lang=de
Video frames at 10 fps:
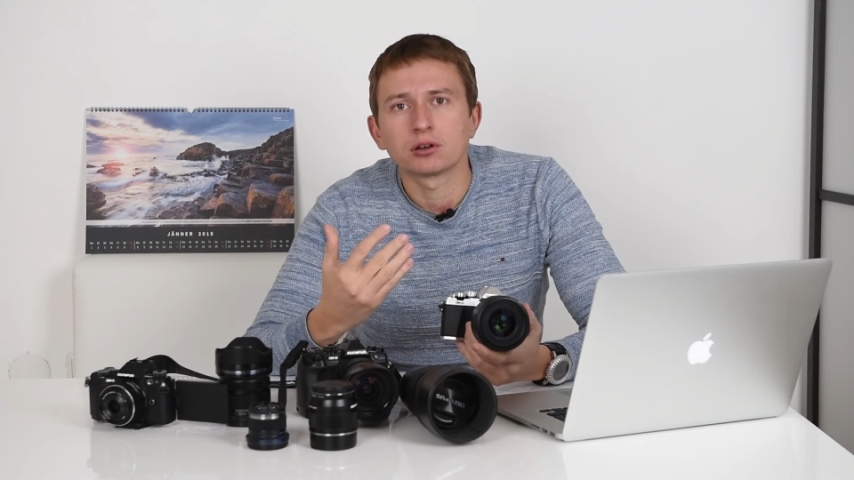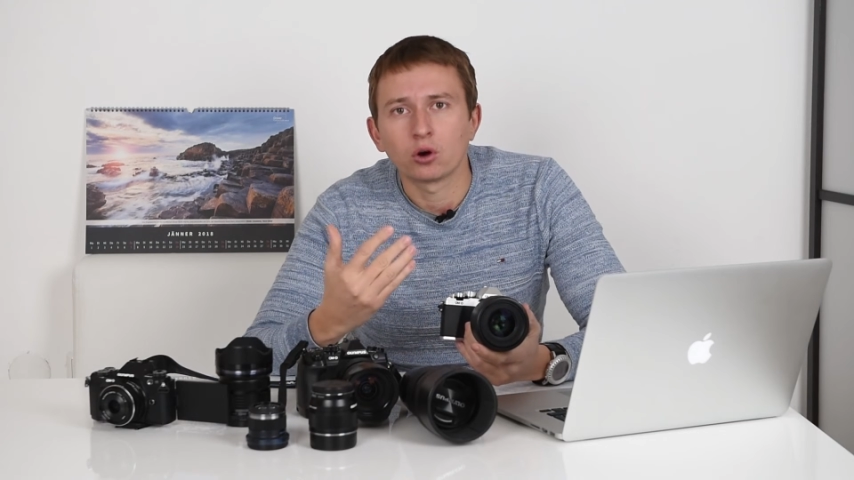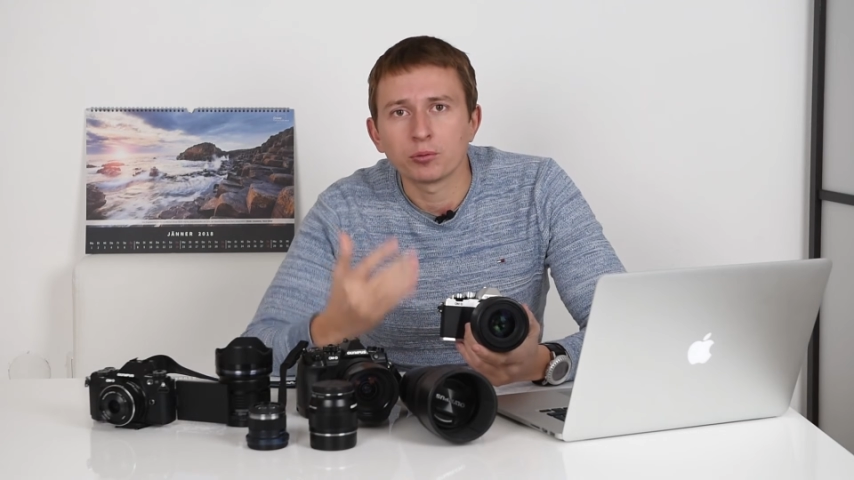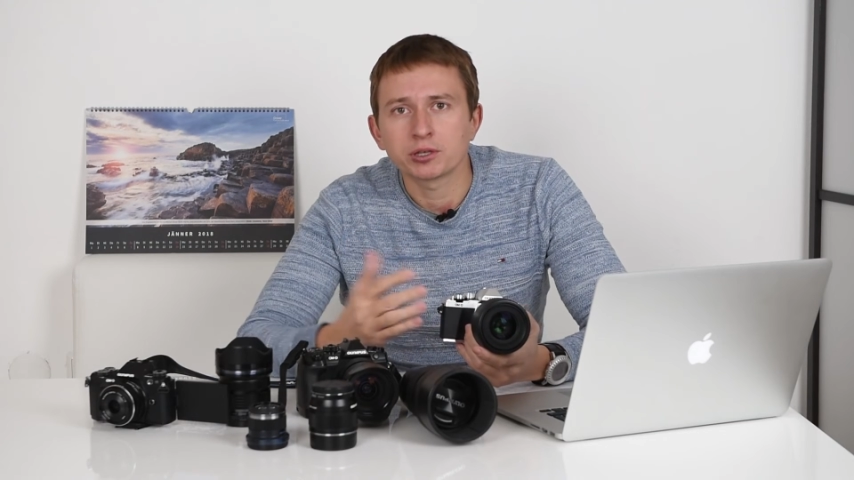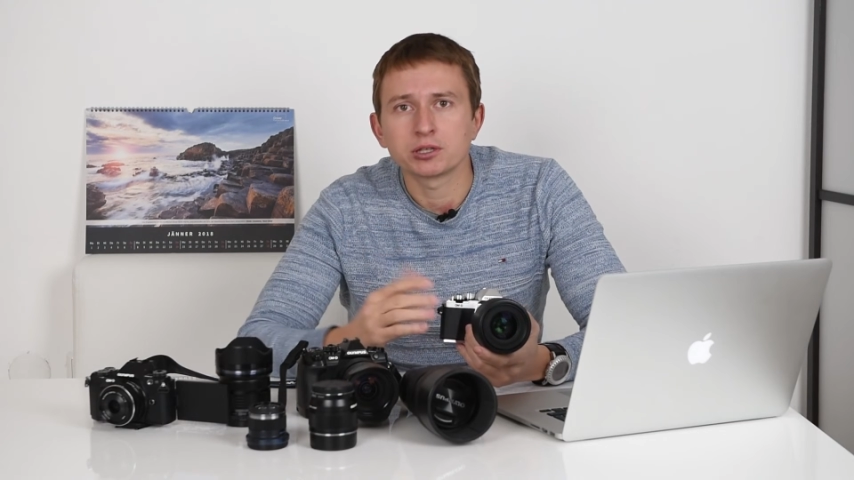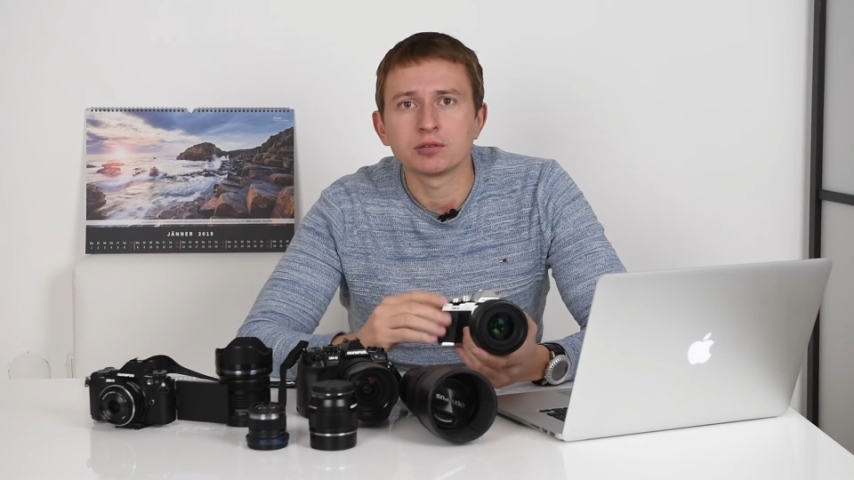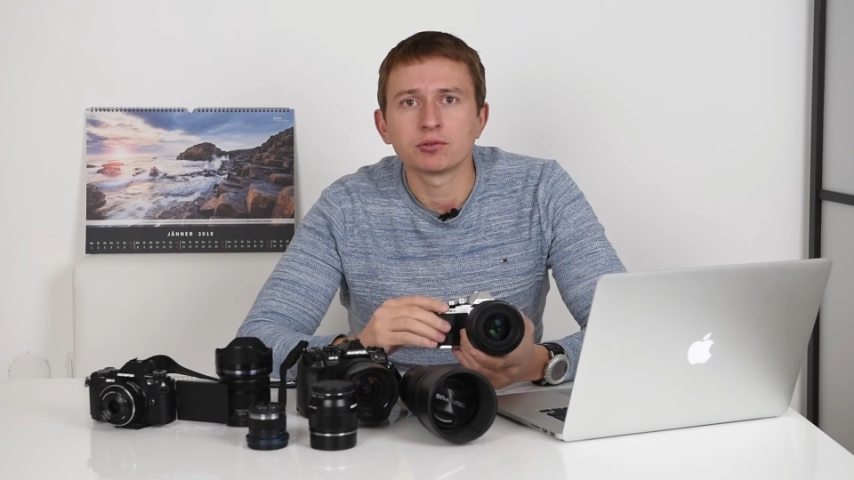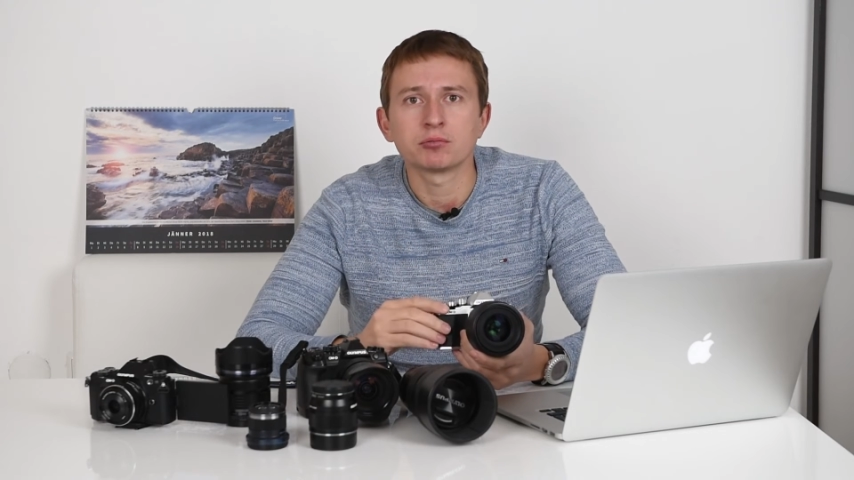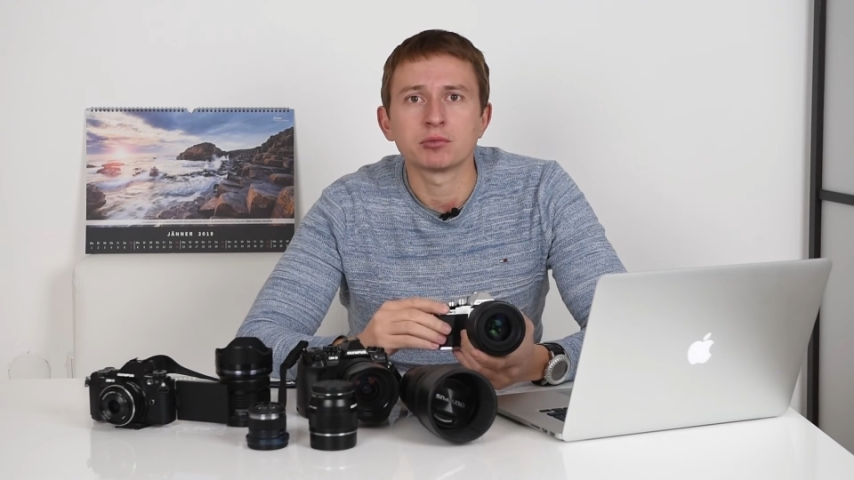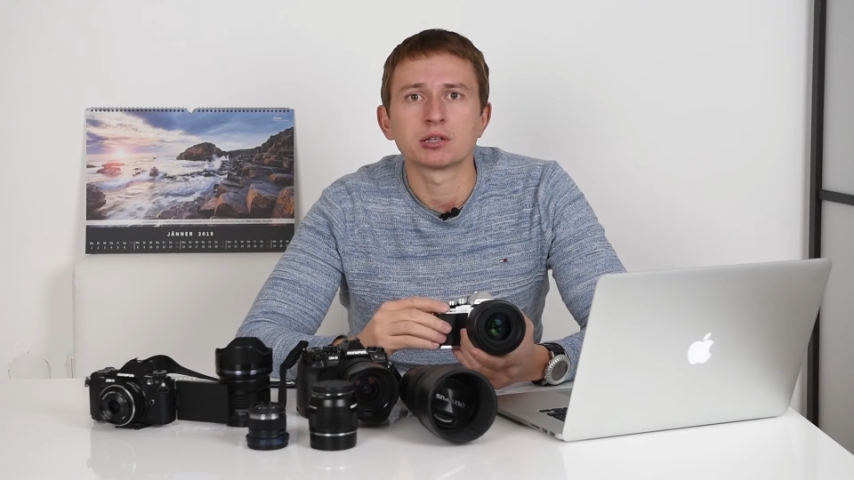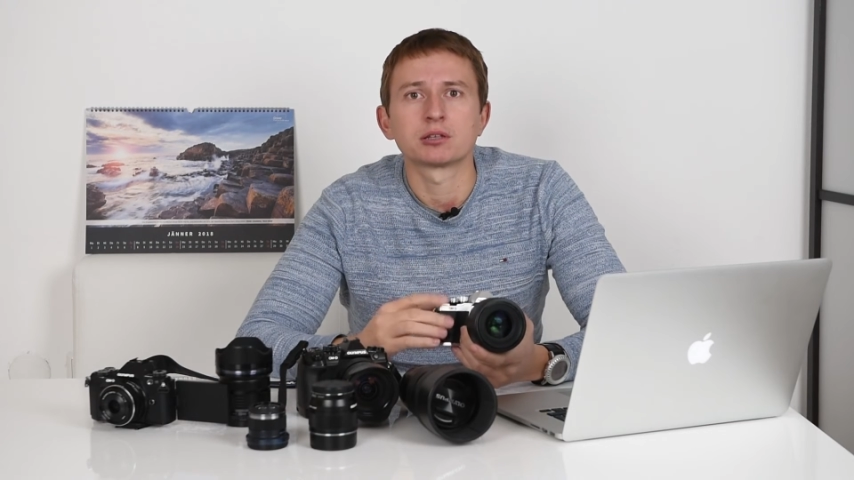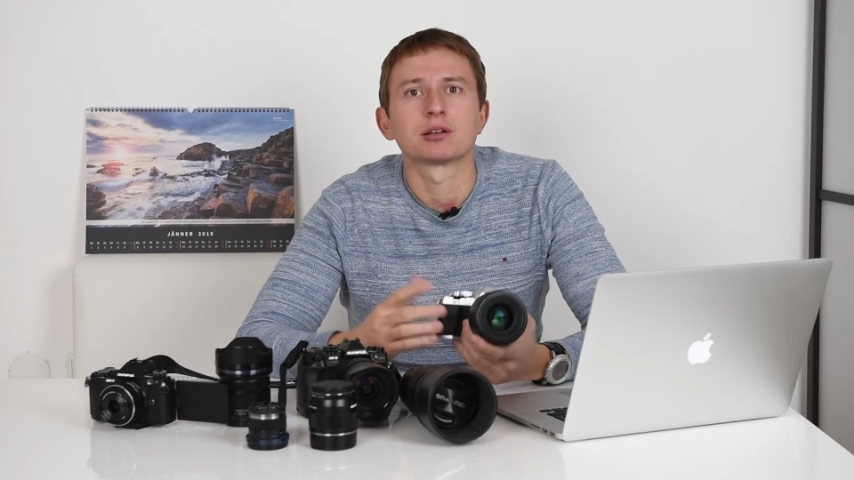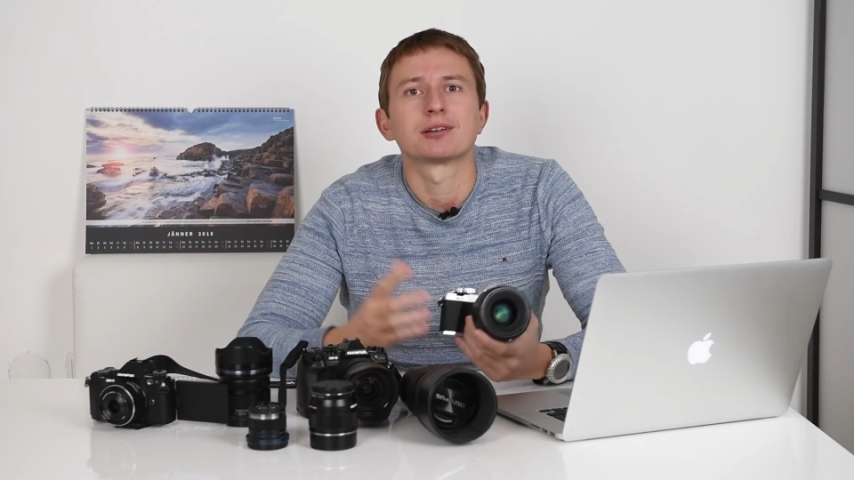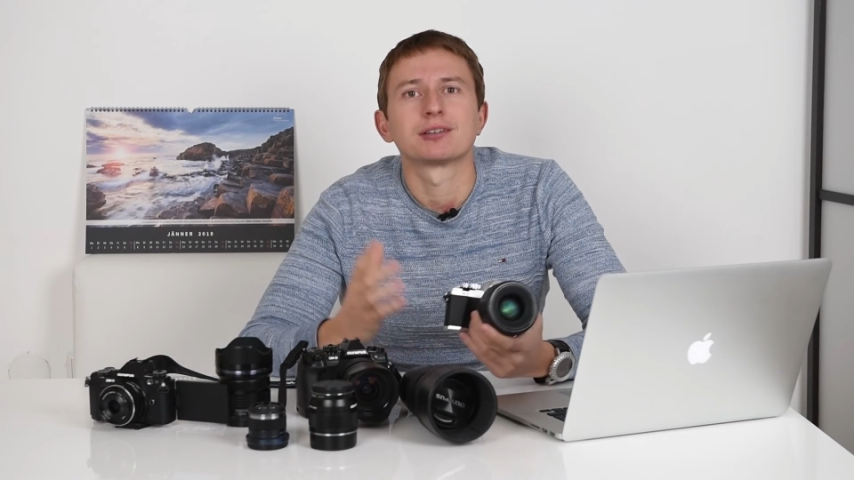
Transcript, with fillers: Objektive mit